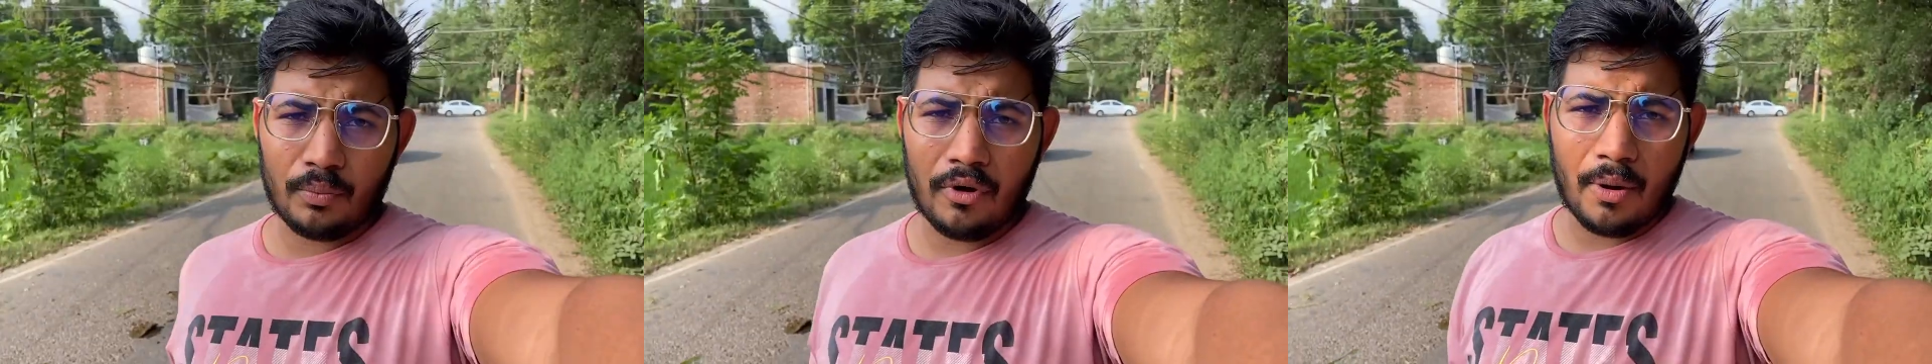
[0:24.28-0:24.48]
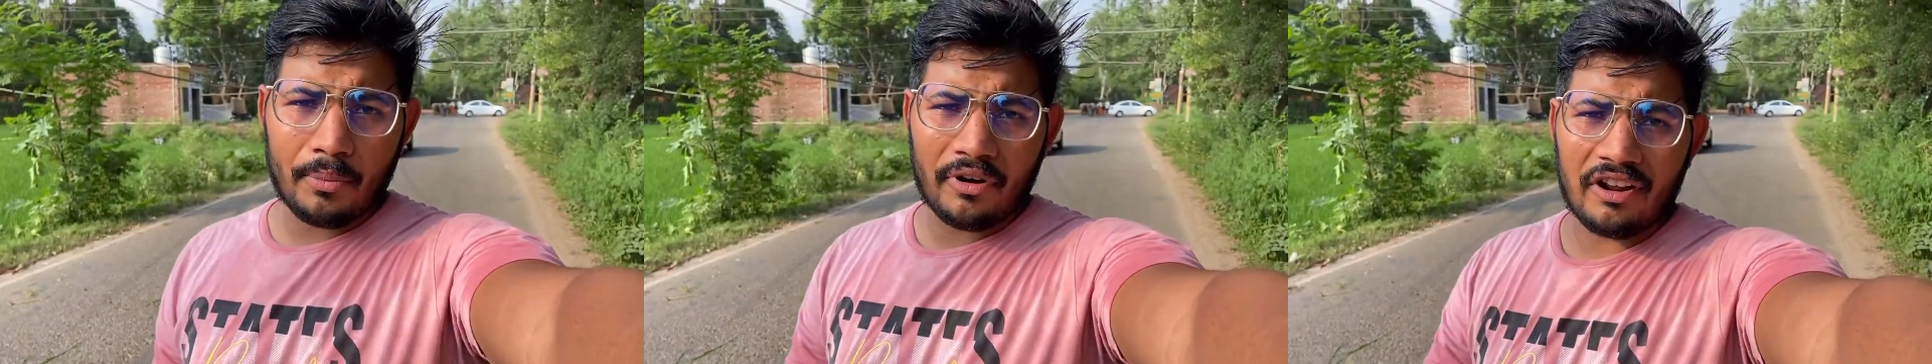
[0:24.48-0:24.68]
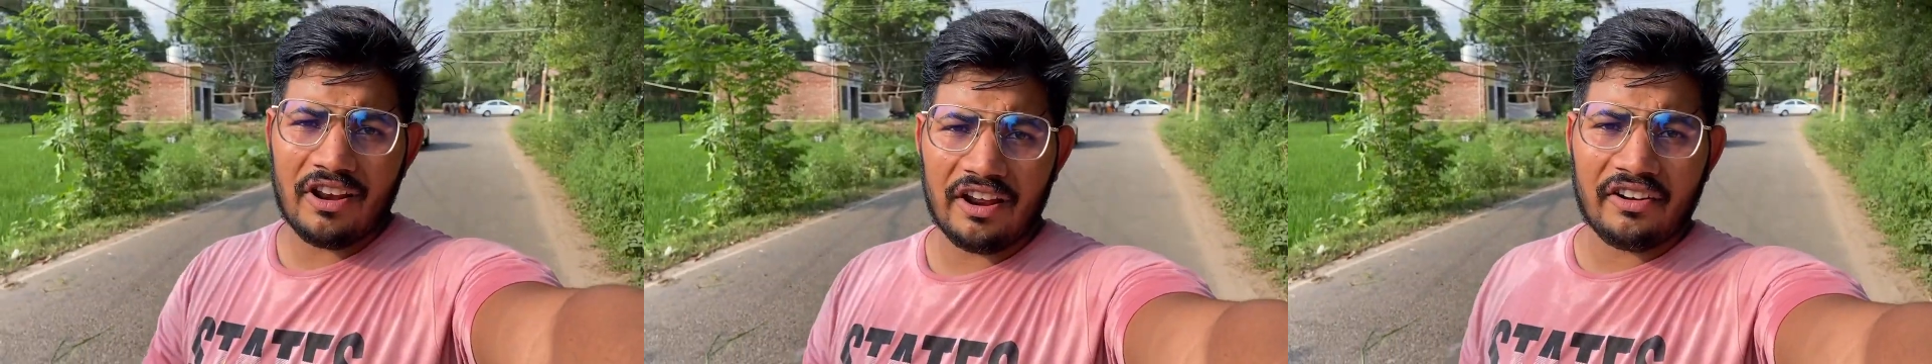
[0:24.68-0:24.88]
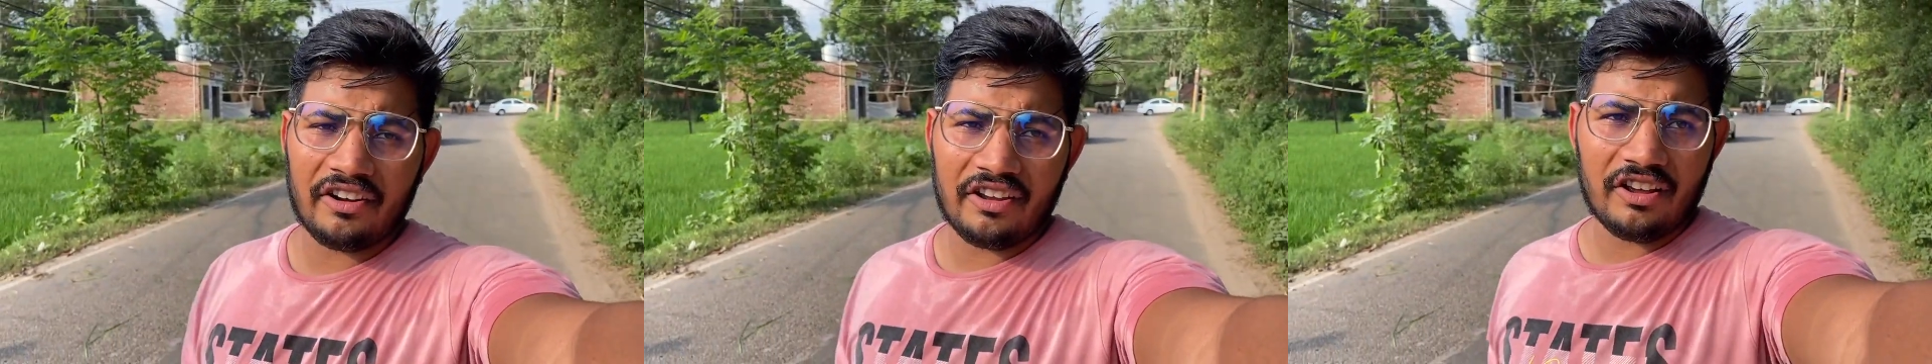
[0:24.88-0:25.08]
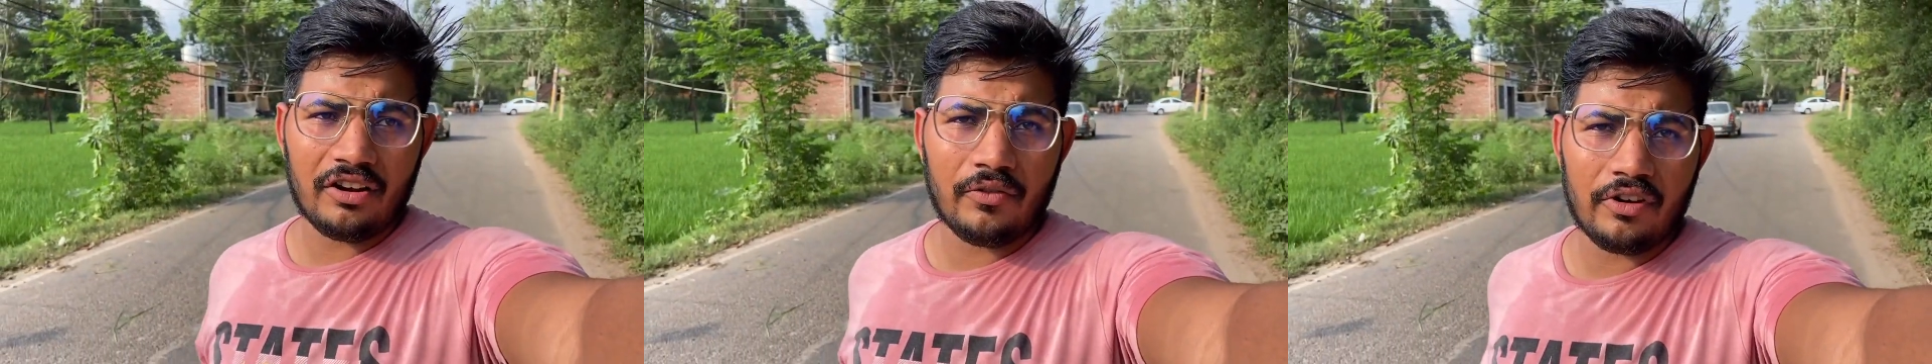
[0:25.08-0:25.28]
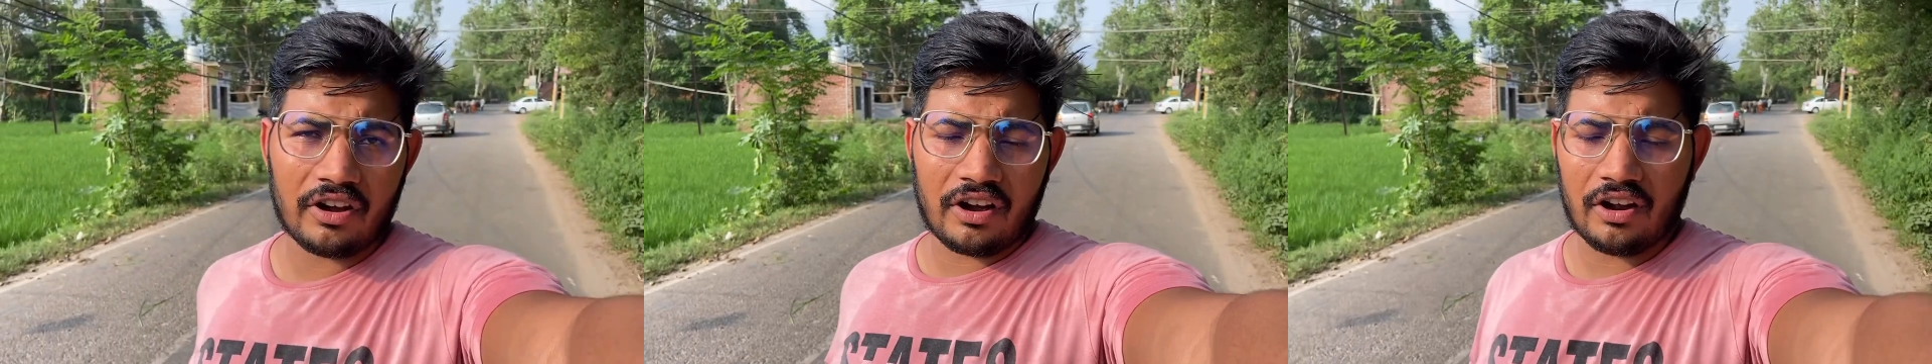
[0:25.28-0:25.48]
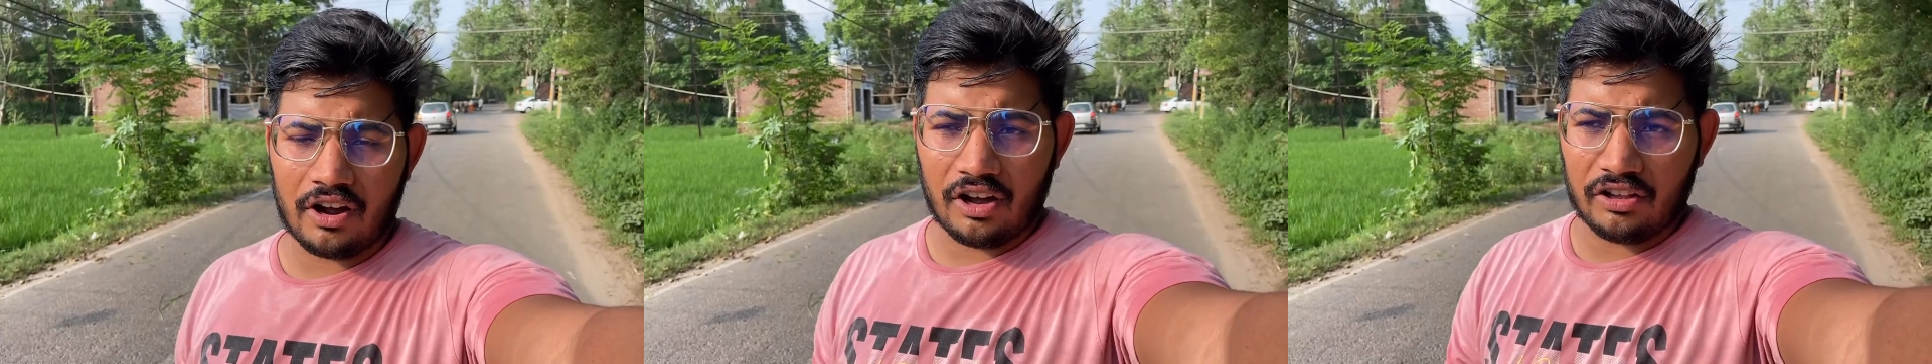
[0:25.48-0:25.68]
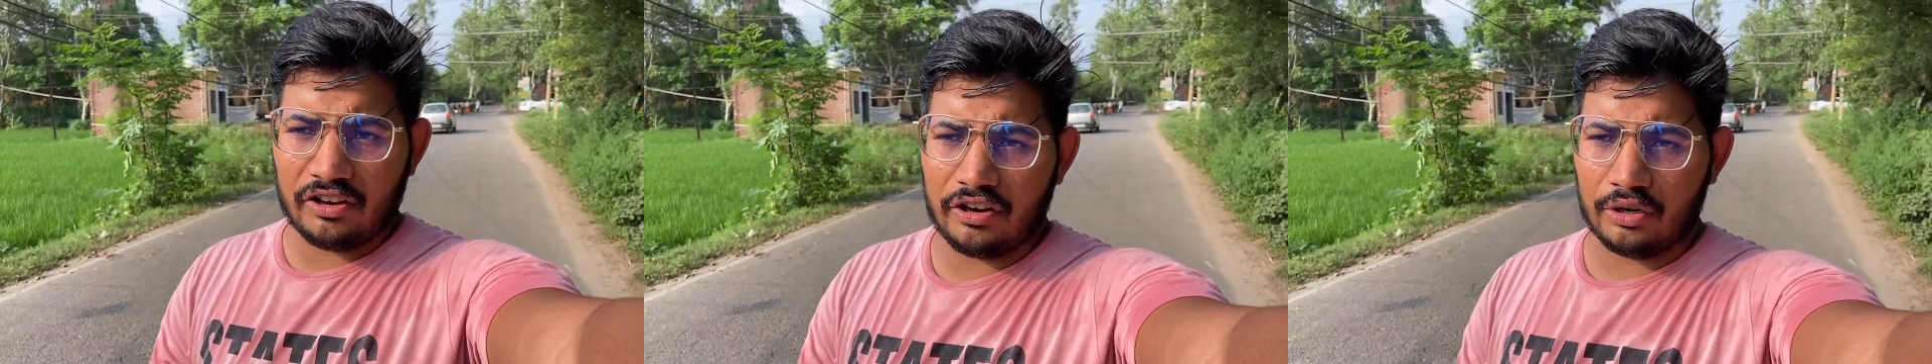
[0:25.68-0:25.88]
मैं अपना इलेक्ट्रिकल वर्क
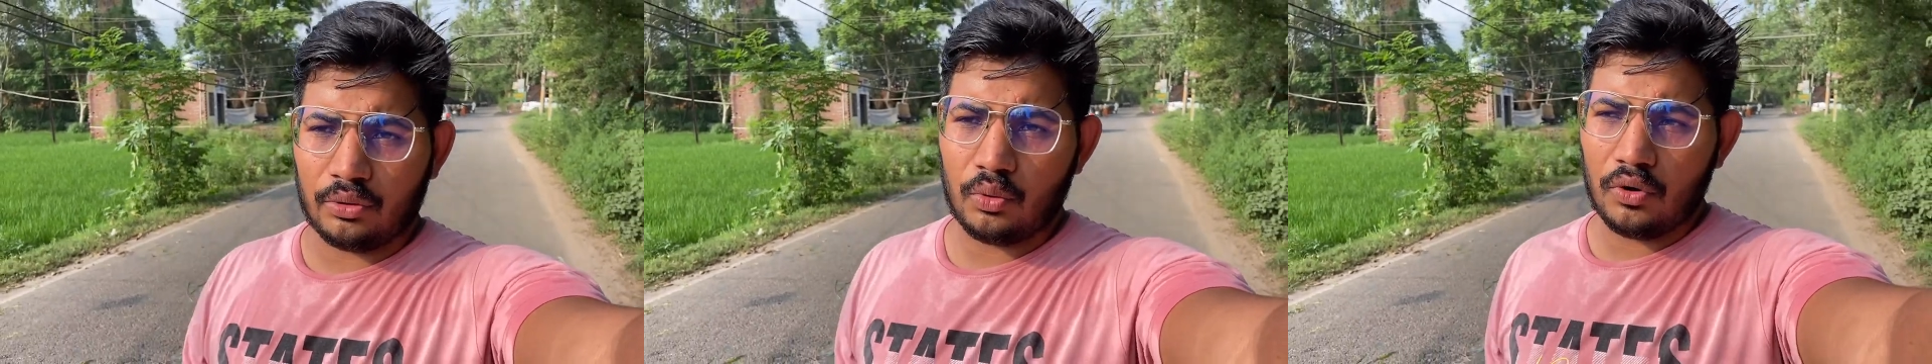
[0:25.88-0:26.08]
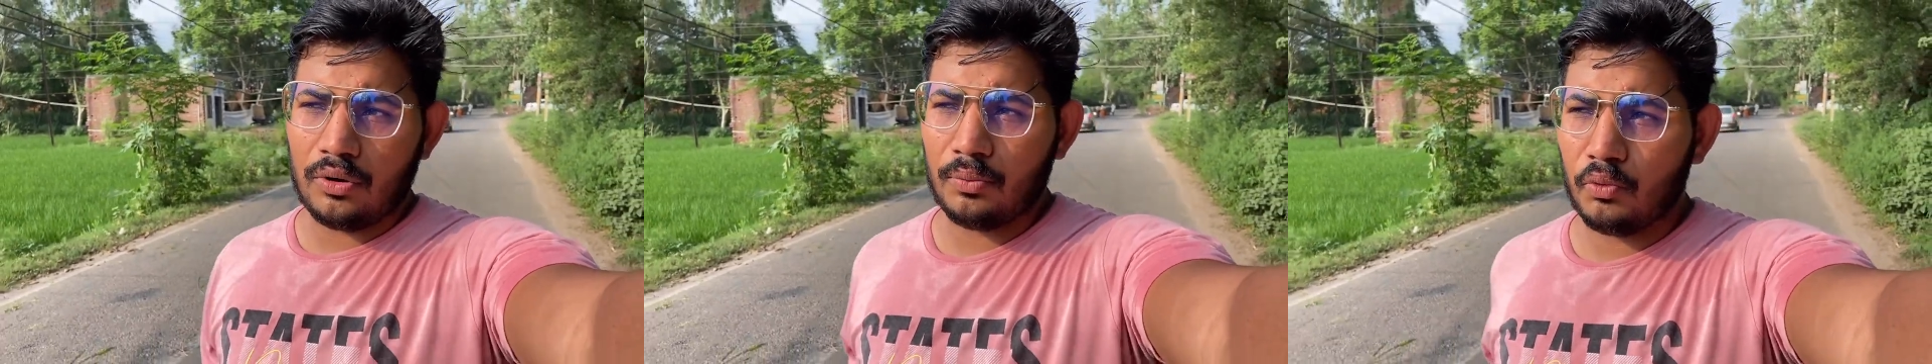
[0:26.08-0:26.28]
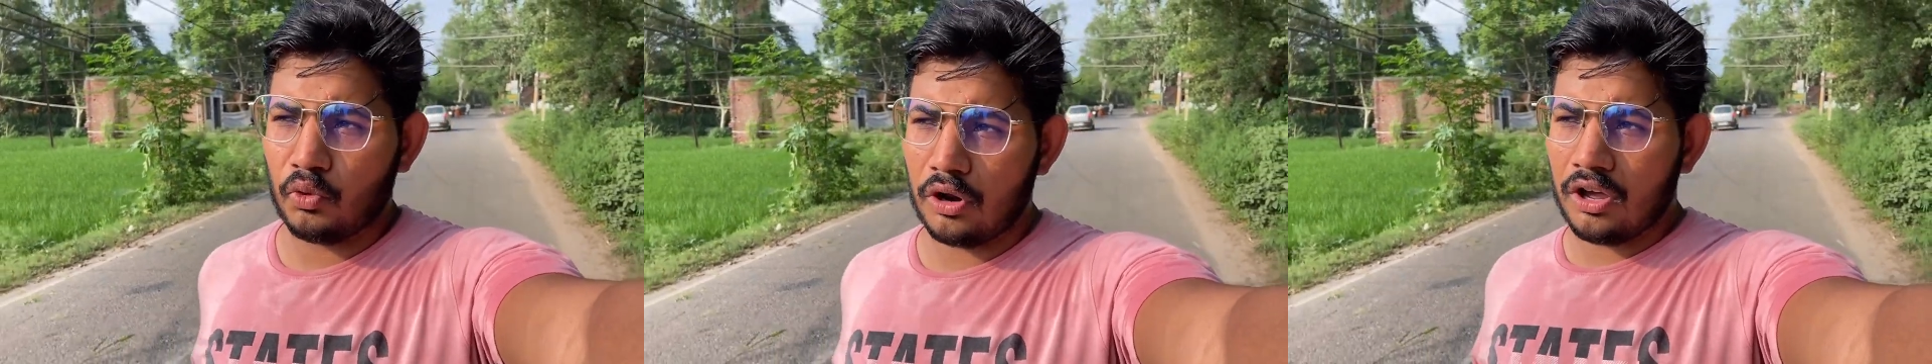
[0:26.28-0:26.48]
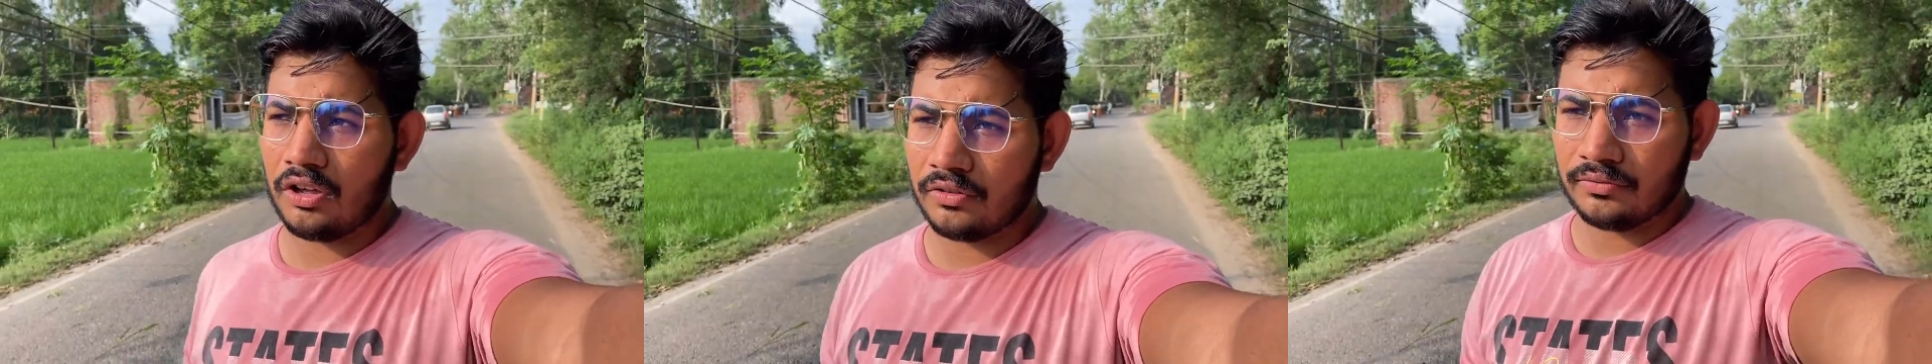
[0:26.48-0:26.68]
आज कर दूँगा पूरा